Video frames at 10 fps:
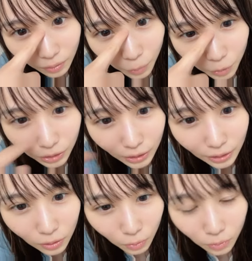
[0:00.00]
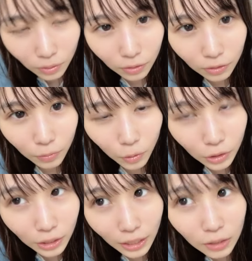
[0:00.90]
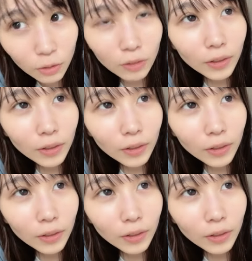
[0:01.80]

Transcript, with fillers: 4848 48で